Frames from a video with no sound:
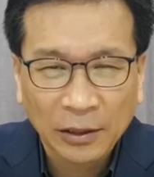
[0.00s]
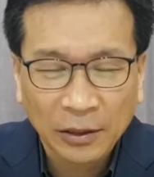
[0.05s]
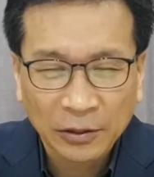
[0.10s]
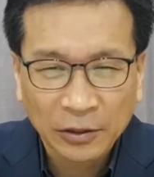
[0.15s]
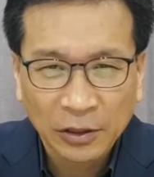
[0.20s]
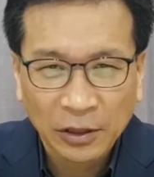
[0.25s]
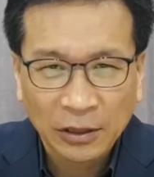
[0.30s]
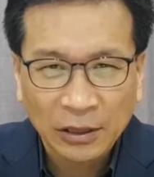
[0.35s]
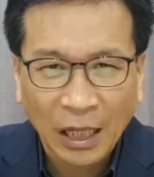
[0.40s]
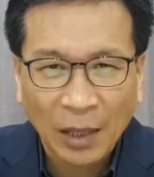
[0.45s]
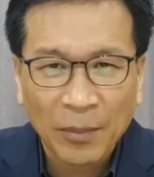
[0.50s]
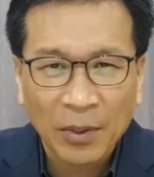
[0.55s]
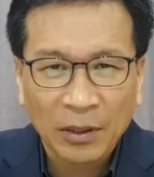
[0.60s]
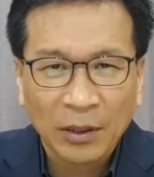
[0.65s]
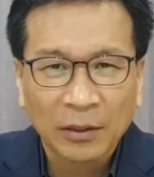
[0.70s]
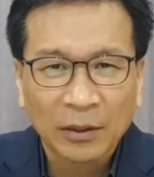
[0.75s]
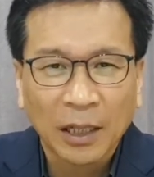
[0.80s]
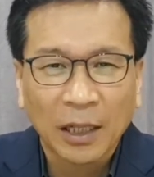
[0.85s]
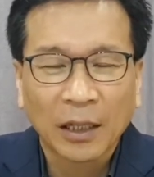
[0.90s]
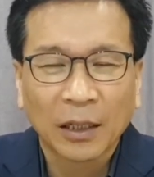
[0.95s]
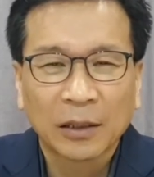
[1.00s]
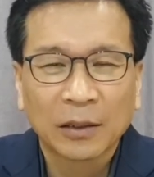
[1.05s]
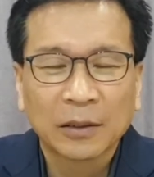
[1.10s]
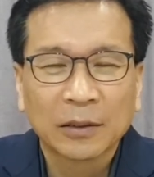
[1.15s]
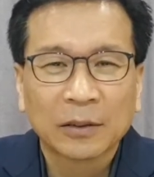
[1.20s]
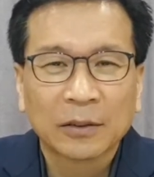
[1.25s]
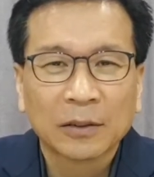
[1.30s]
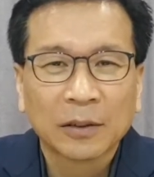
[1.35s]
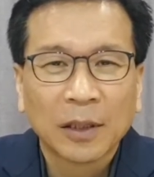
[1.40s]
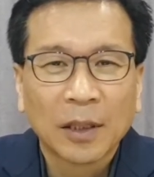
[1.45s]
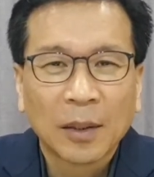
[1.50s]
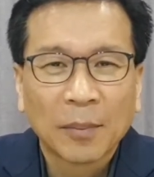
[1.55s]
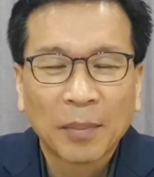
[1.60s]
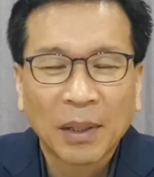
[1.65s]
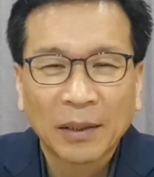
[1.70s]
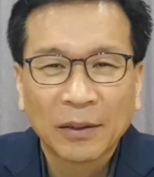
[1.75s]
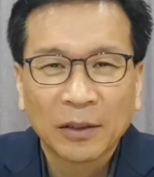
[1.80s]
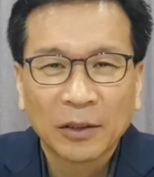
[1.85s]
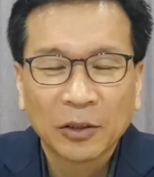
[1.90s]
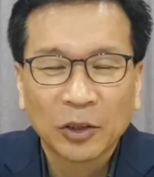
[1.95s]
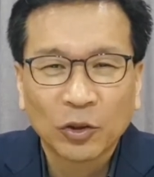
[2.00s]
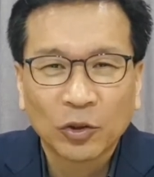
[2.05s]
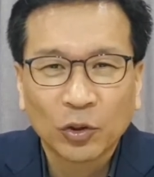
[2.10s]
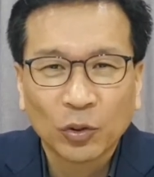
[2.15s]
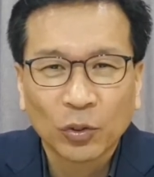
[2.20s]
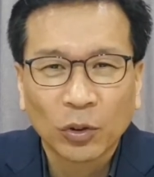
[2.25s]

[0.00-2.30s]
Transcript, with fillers: 그것을 따먹는 날에는 반드시